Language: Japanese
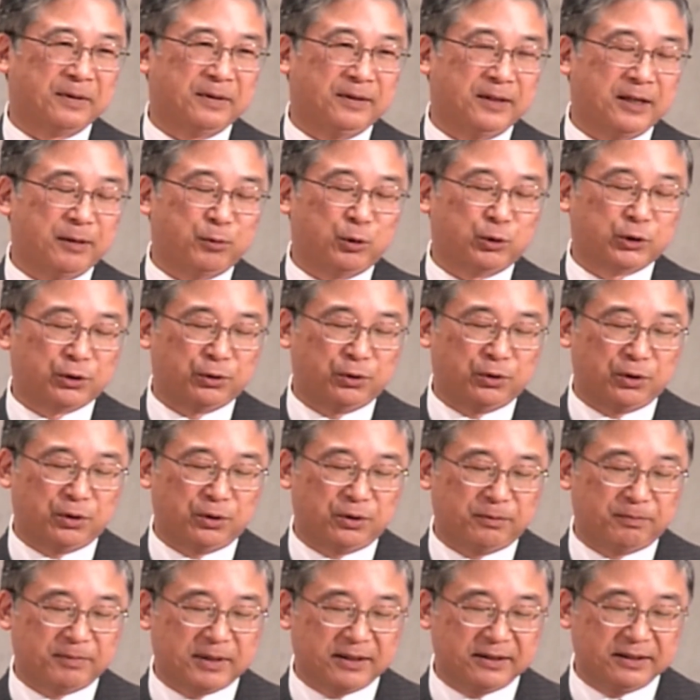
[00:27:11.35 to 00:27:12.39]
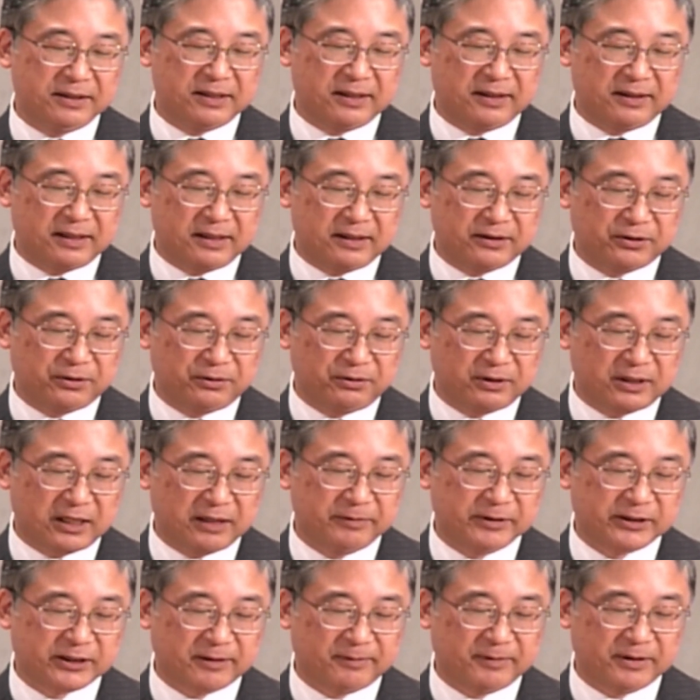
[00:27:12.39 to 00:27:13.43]
でもそのマリアがその
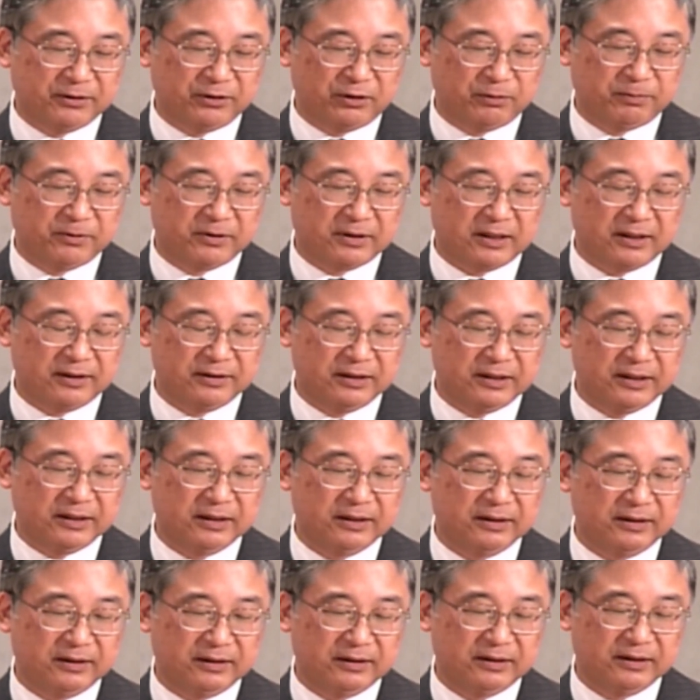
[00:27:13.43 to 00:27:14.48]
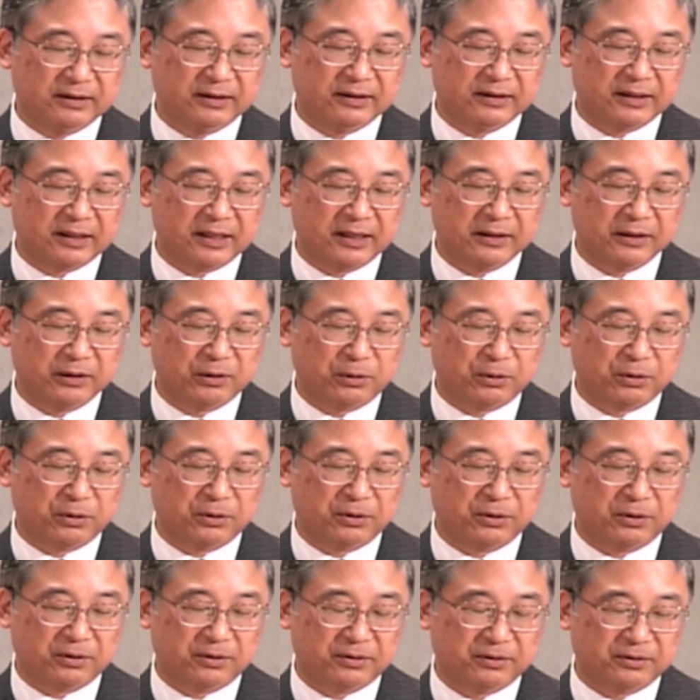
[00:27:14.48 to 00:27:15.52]
神様のプランに変
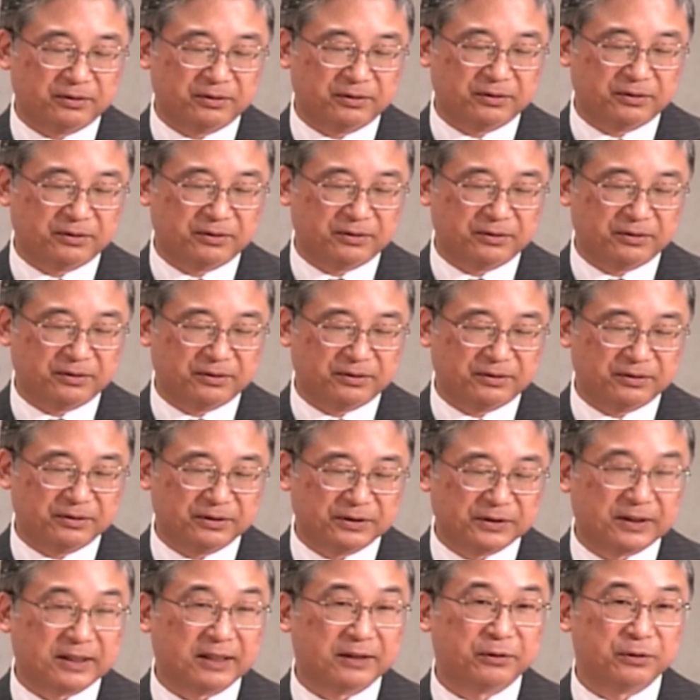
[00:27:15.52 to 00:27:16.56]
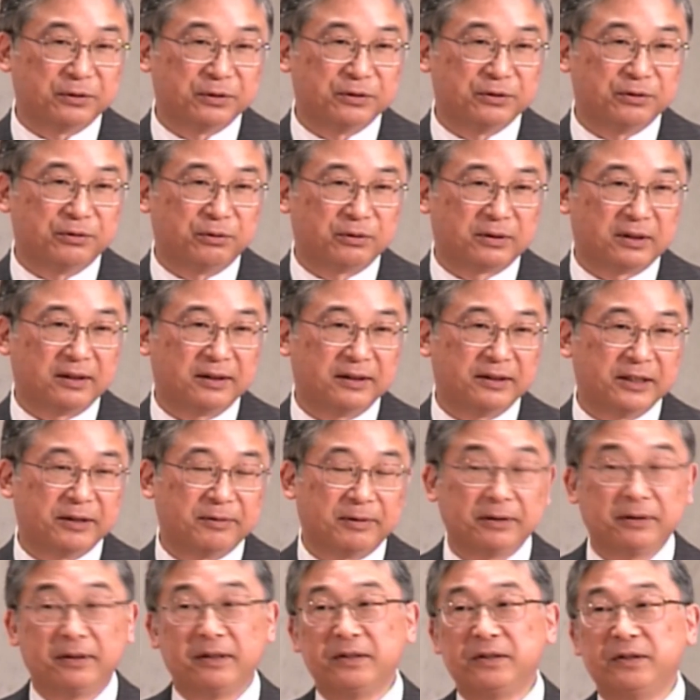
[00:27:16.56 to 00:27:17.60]
更したというおかげで
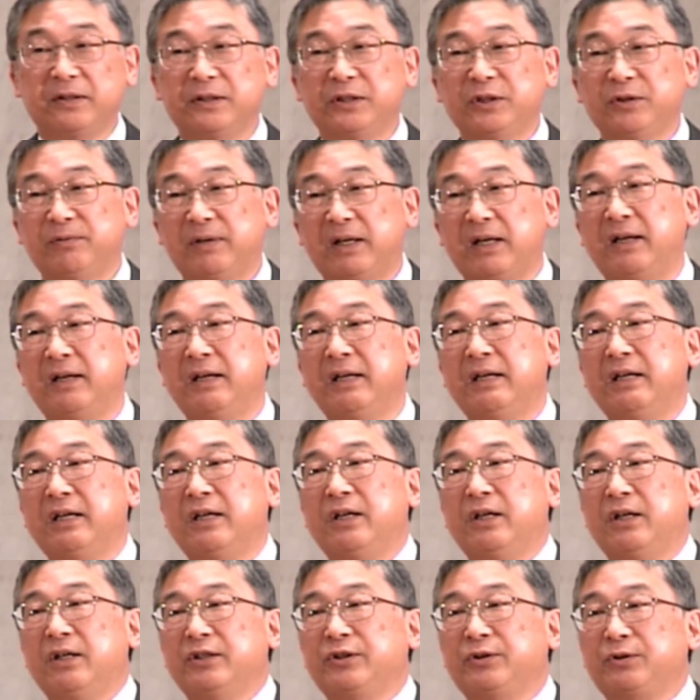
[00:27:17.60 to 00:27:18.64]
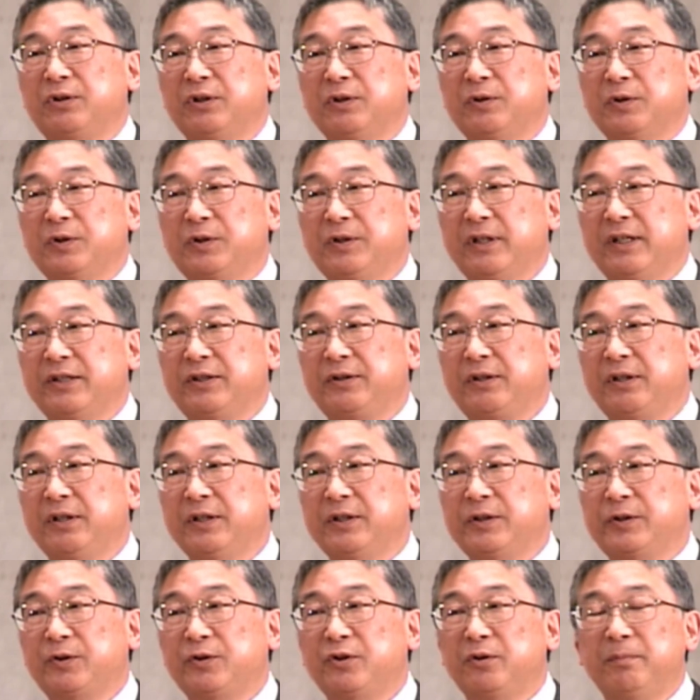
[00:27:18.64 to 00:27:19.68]
私たちは救い主
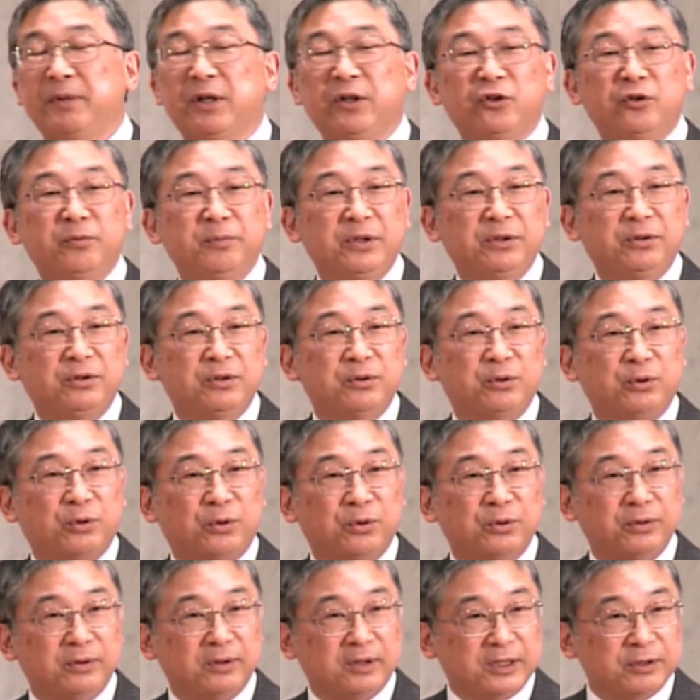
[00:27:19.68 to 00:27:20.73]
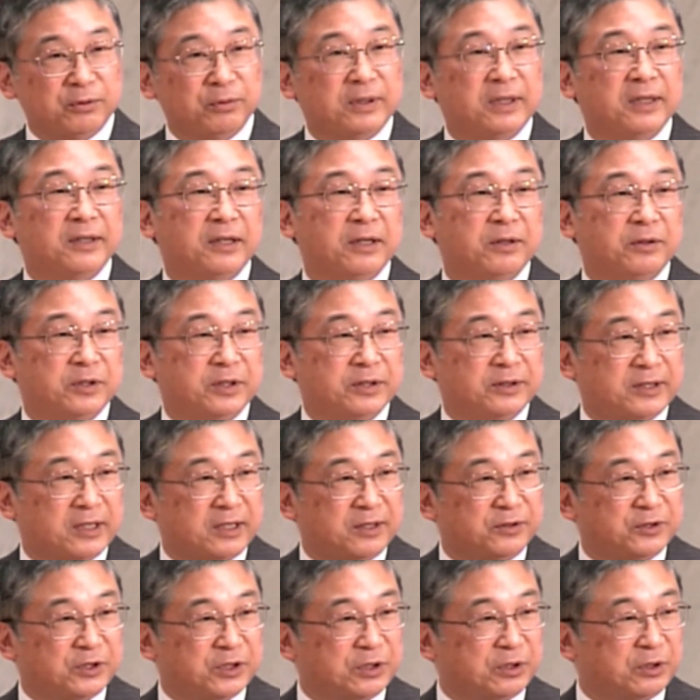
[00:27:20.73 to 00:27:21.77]
イエス・キリストの恵みっていうのをこんなに受けてるし
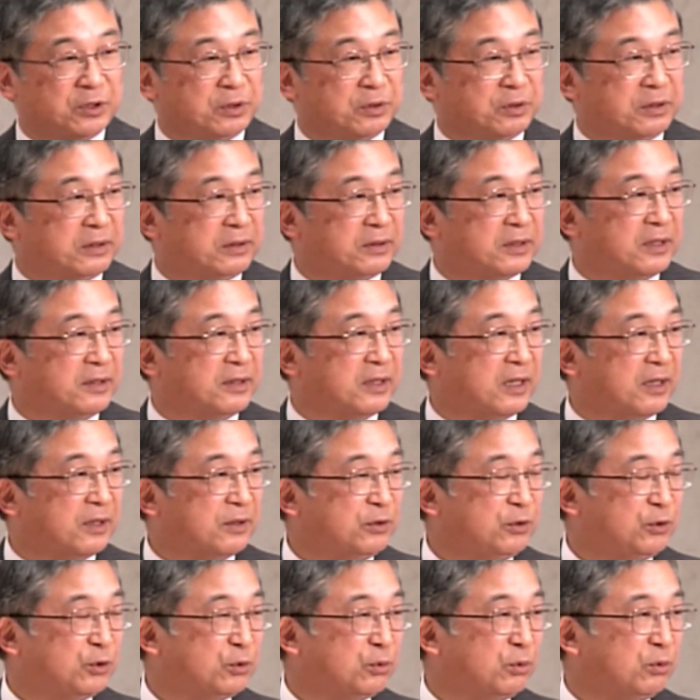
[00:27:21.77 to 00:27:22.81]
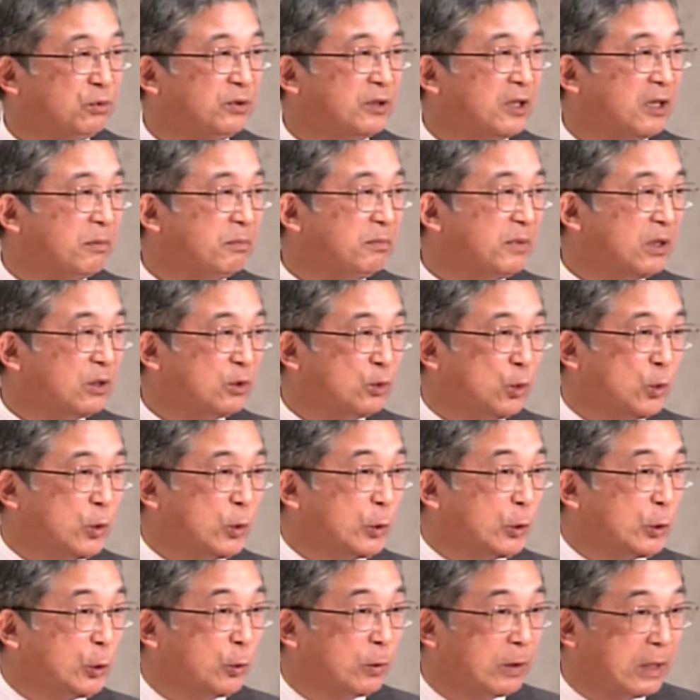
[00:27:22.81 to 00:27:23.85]
全人類の一体何十億何百億
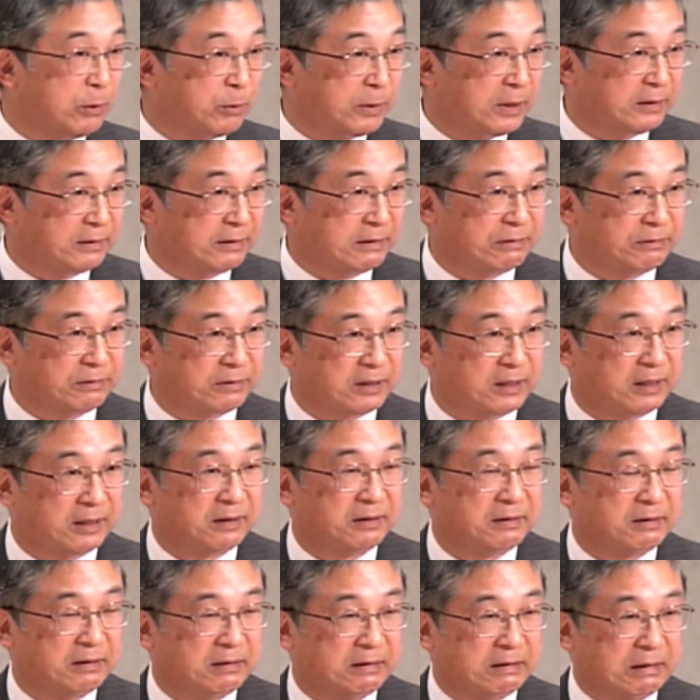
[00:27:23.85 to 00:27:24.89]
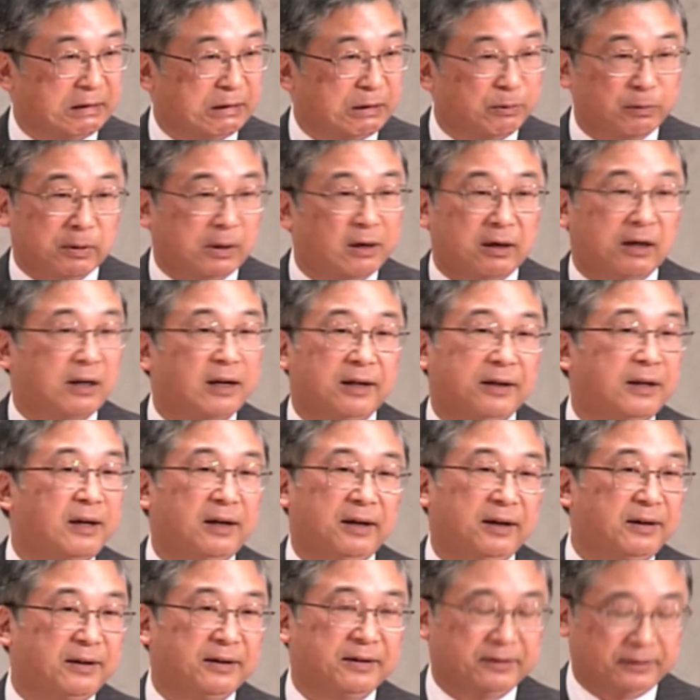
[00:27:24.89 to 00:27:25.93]
の人が受けているかわからない
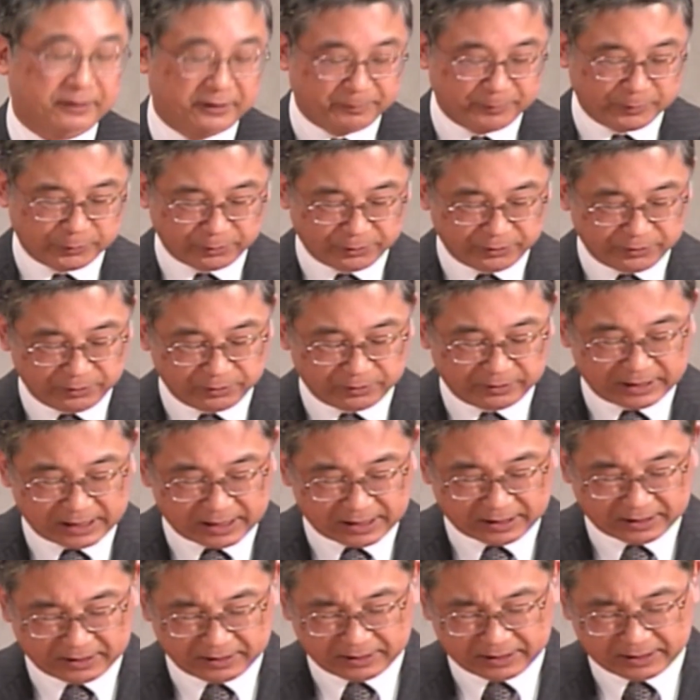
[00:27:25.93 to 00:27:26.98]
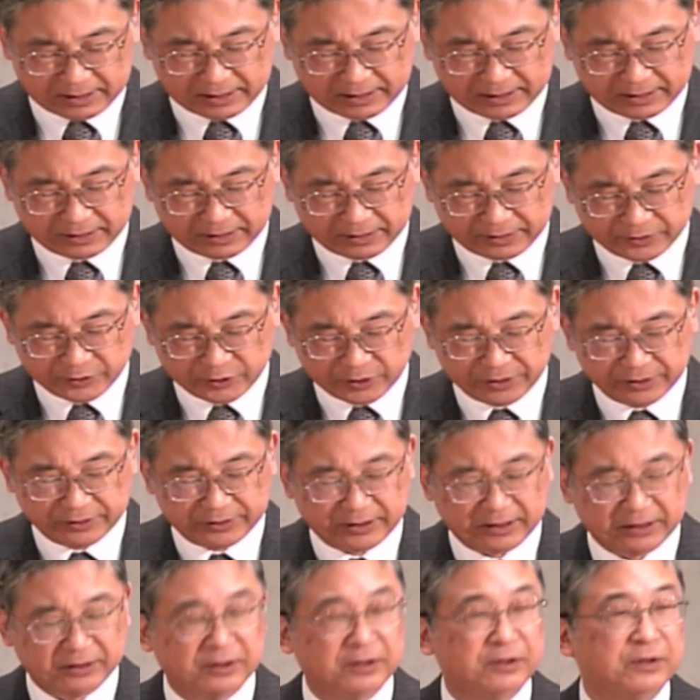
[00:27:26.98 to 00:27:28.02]
でもそのような人
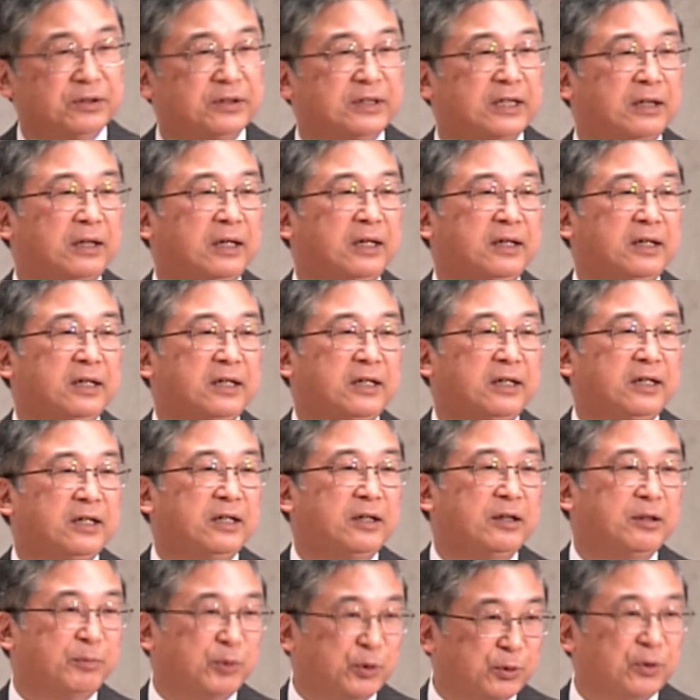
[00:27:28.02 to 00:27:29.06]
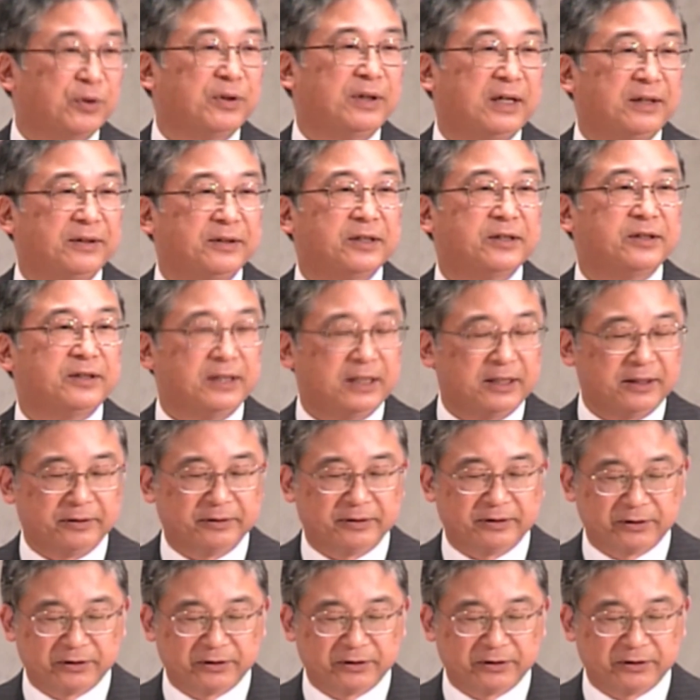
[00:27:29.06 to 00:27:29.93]
生っていうふうなものなんですね。